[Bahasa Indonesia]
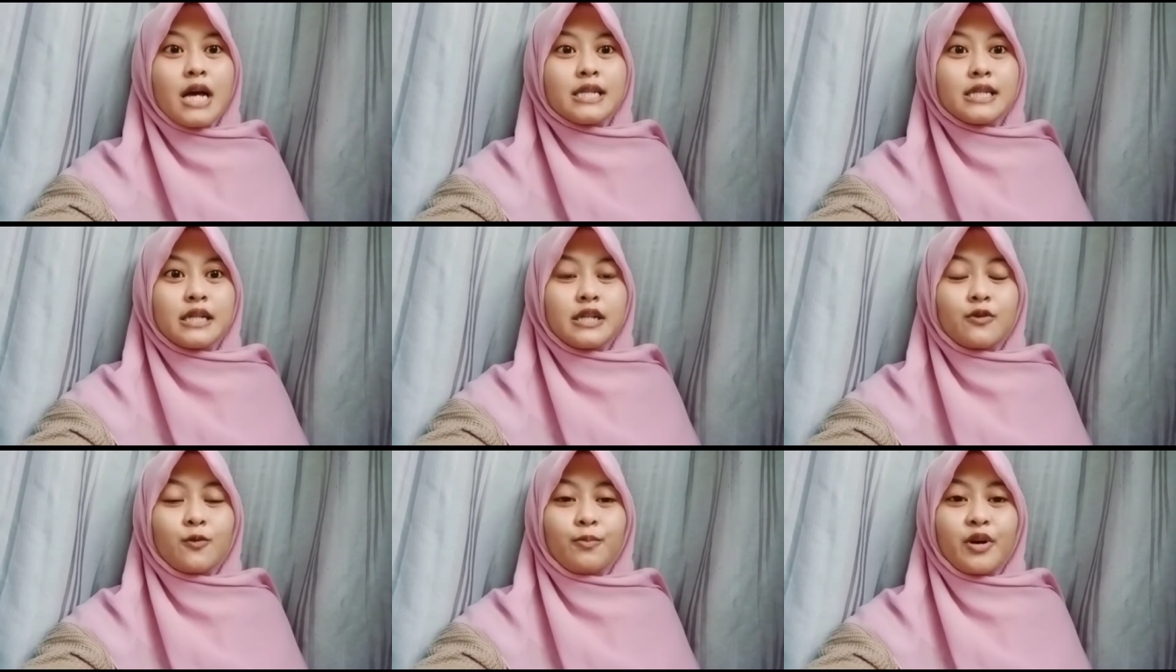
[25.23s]

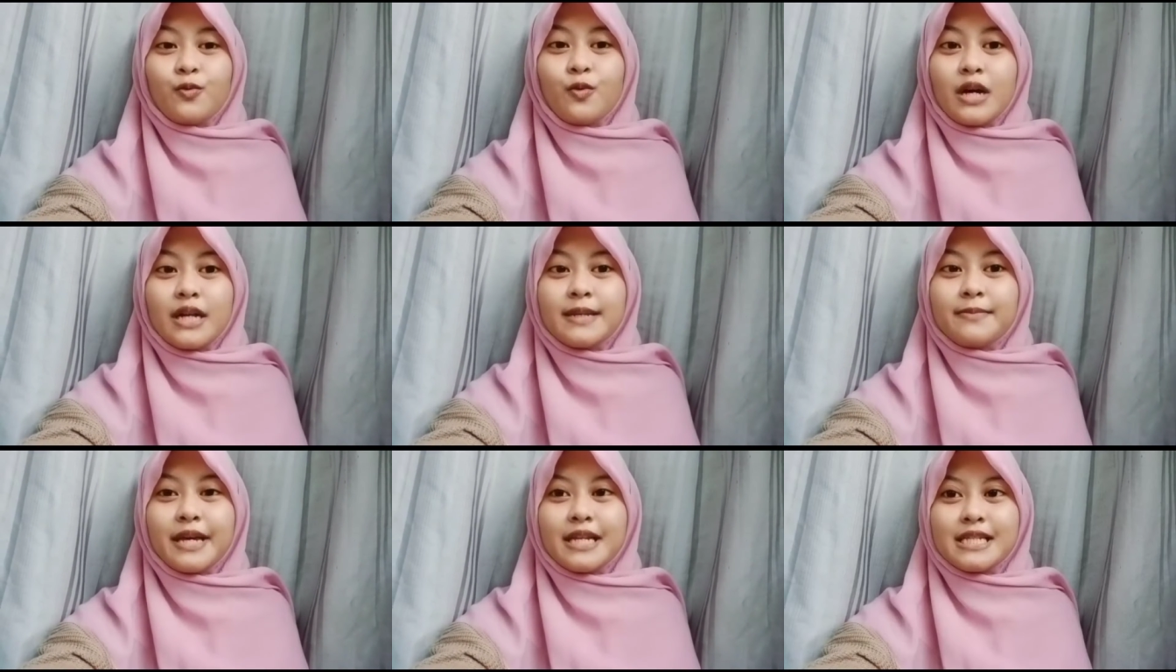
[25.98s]
Seni rupa dua
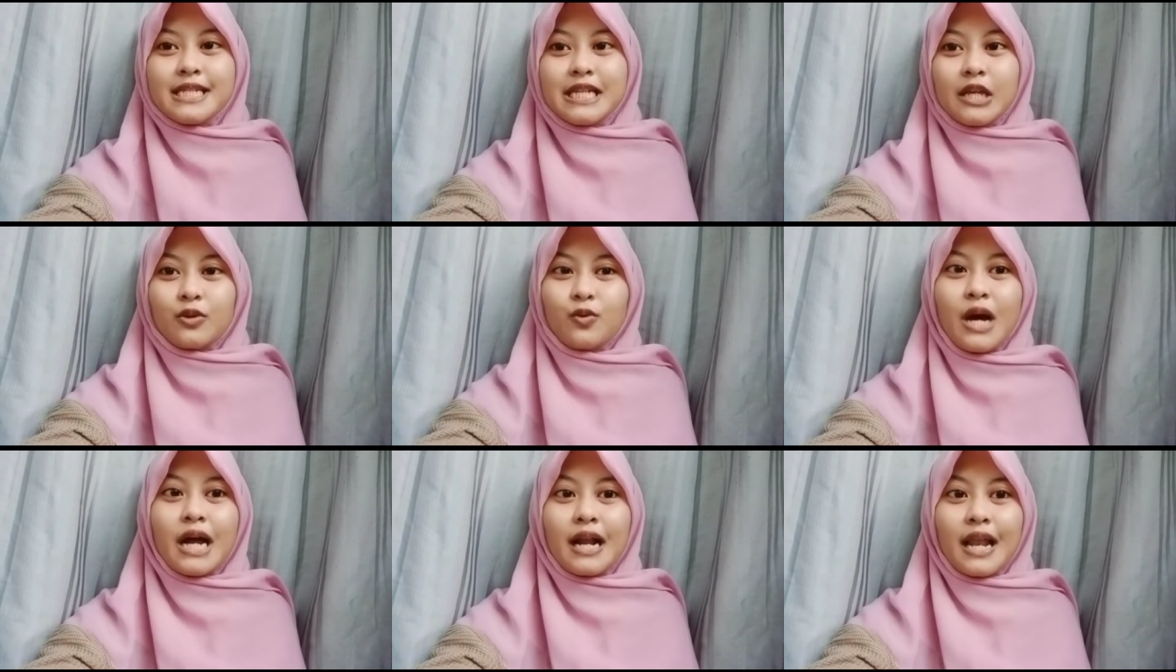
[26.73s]
dimensi itu
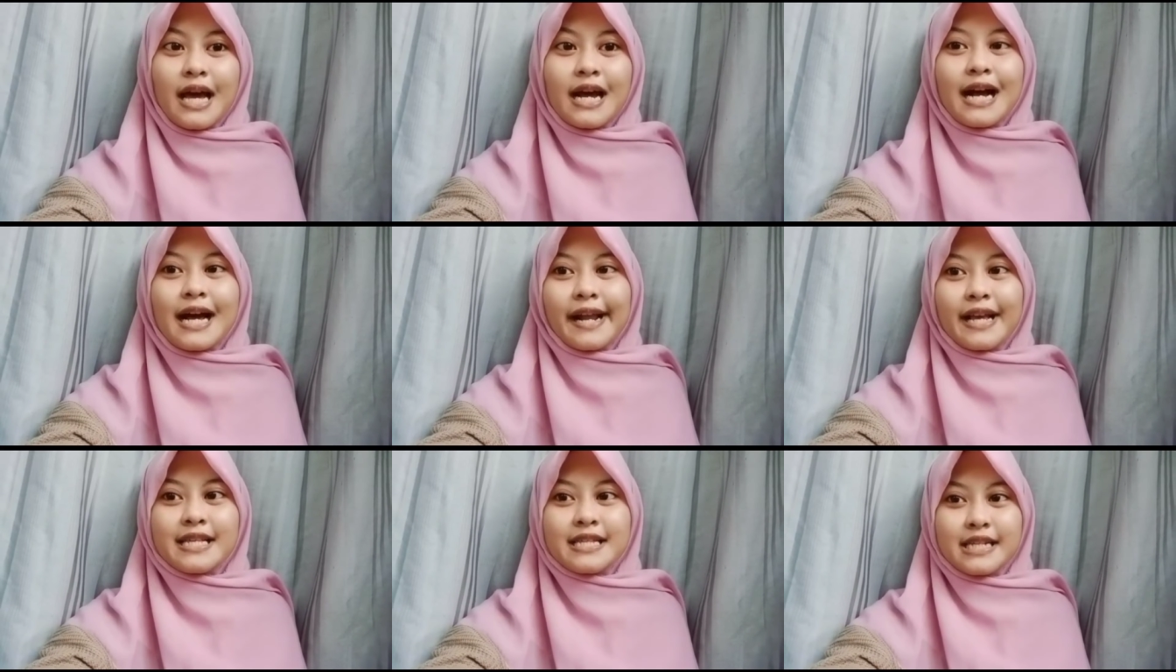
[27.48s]
adalah
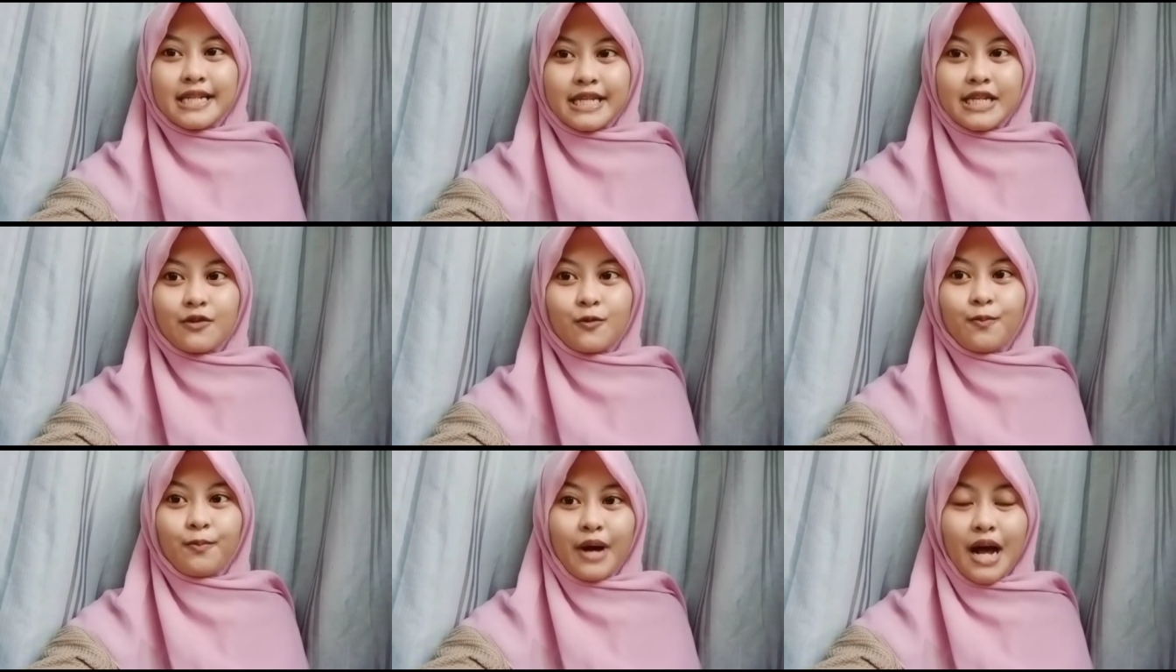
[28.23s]
karya seni
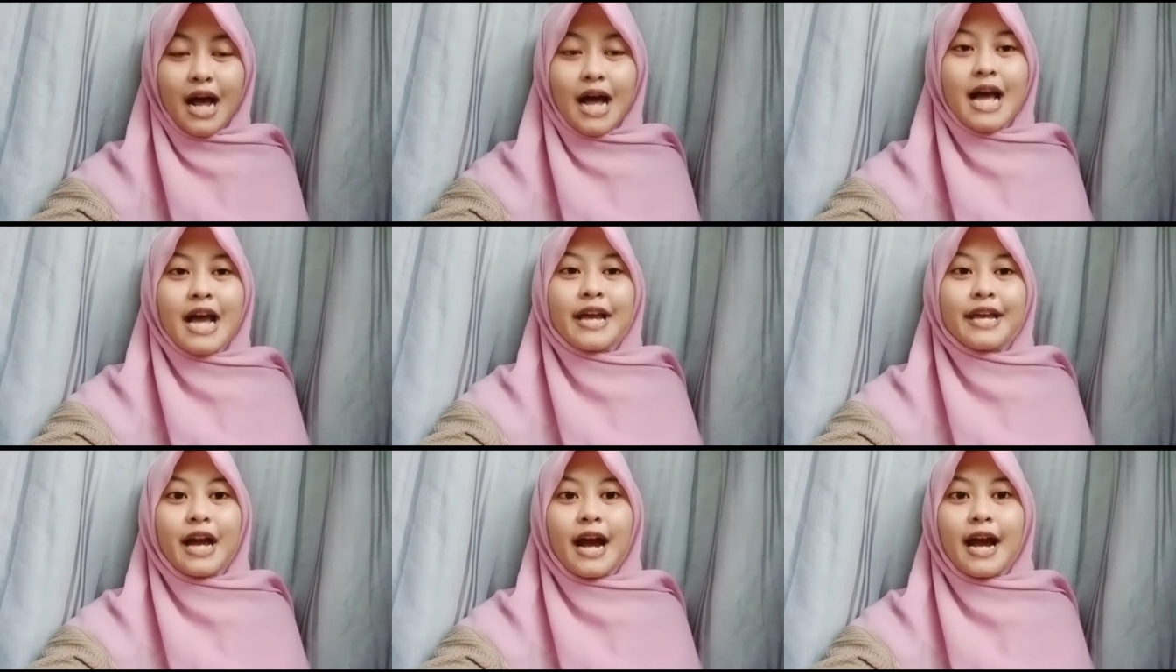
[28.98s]
rupa
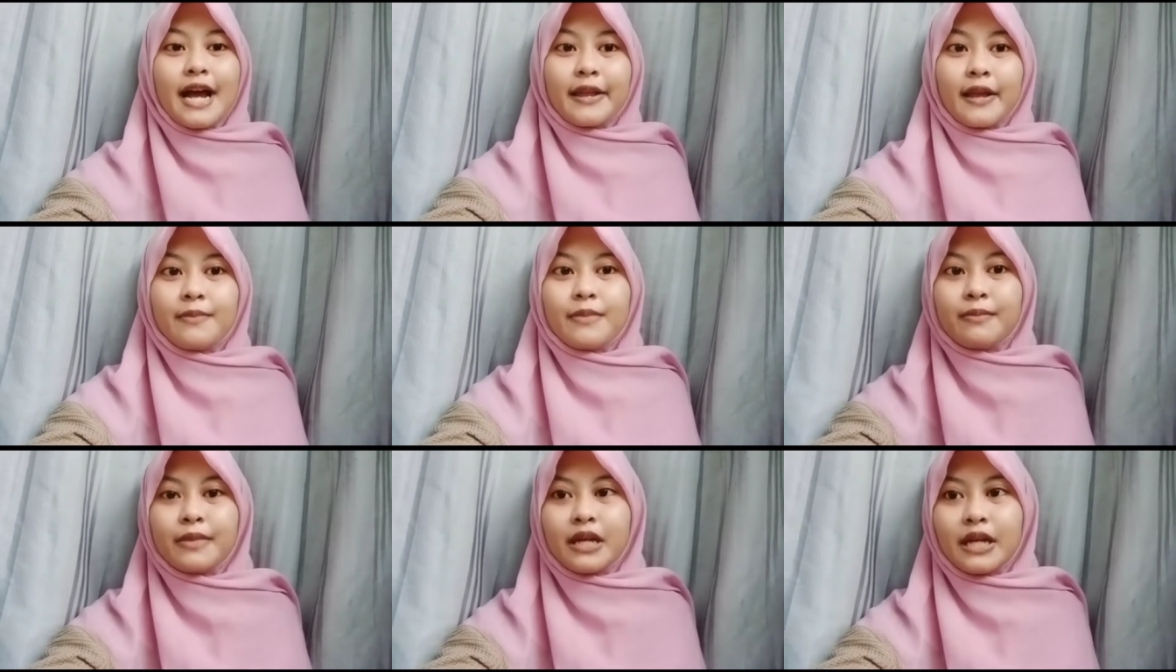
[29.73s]
yang hanya
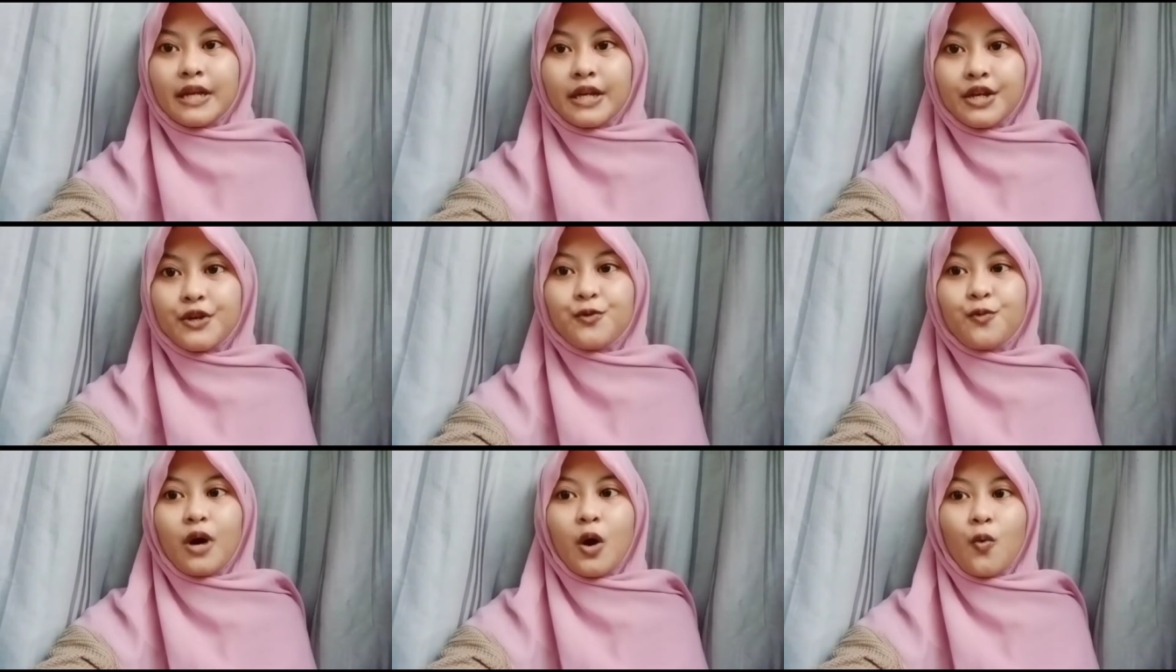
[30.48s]
memiliki
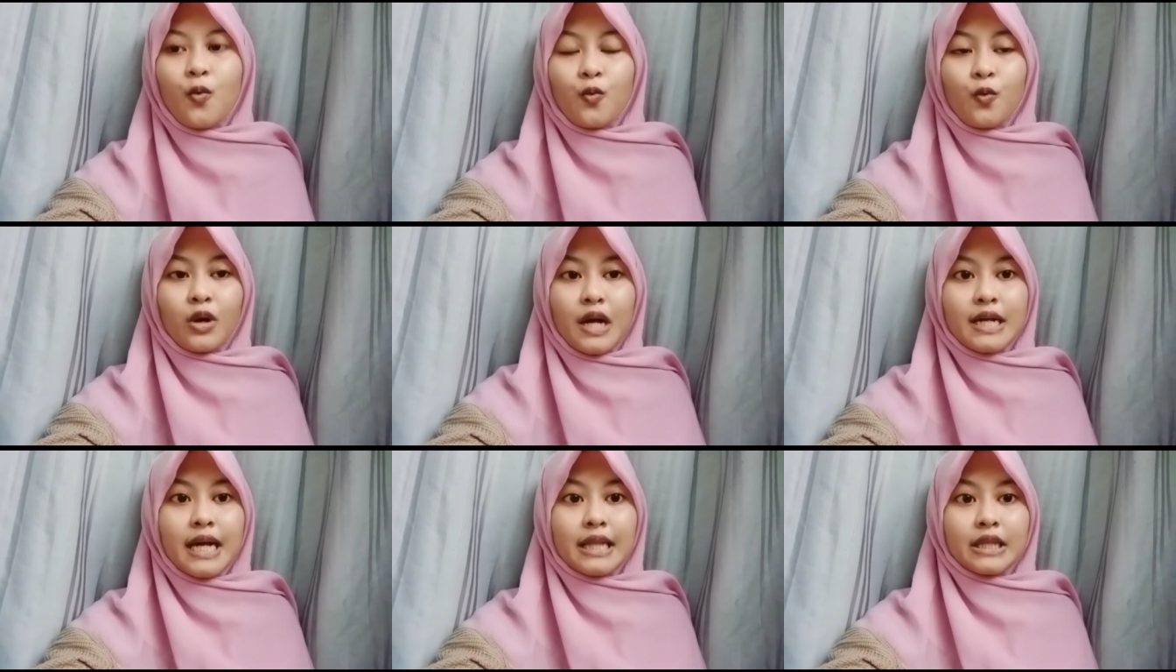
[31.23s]
dua
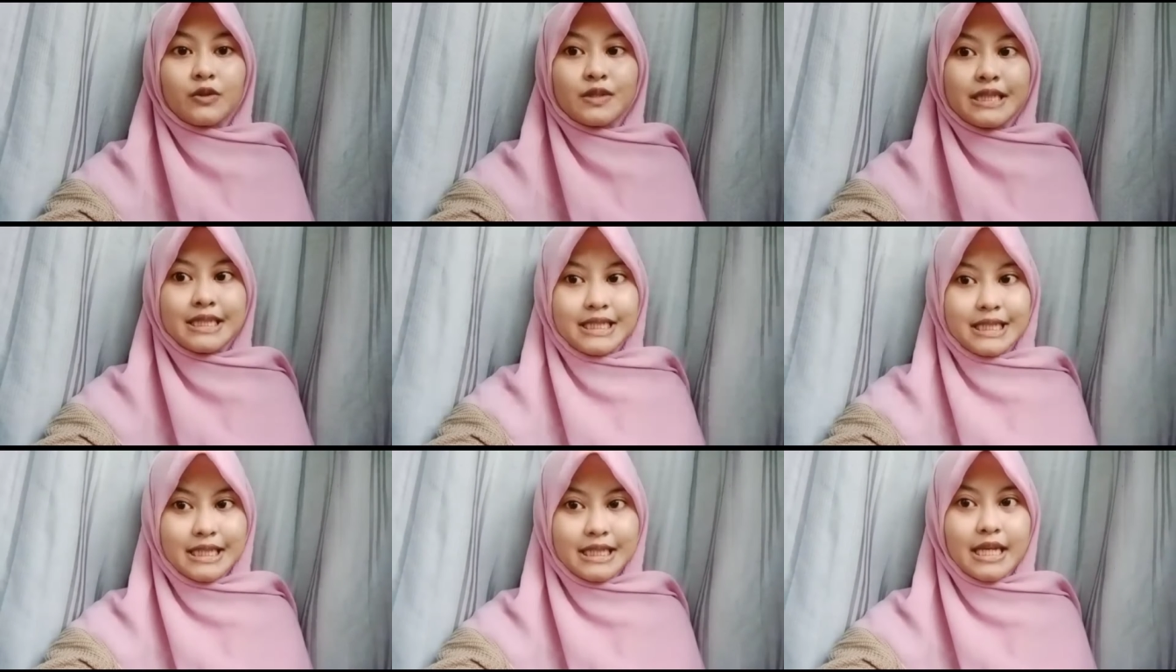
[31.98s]
ukuran atau
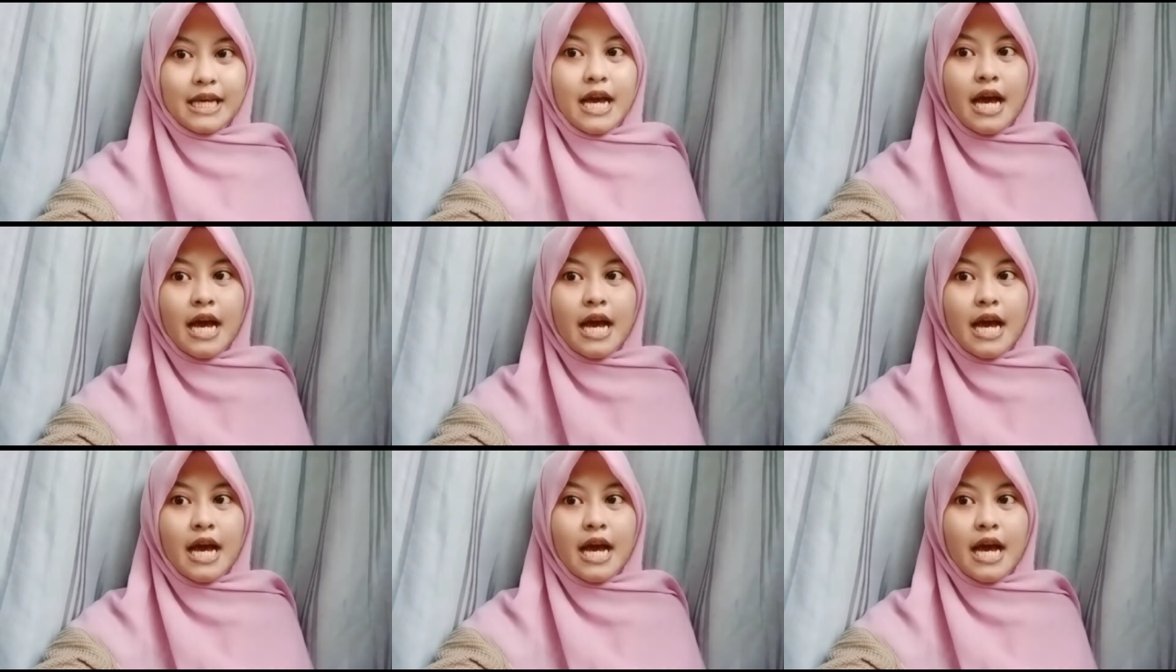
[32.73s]
sisi.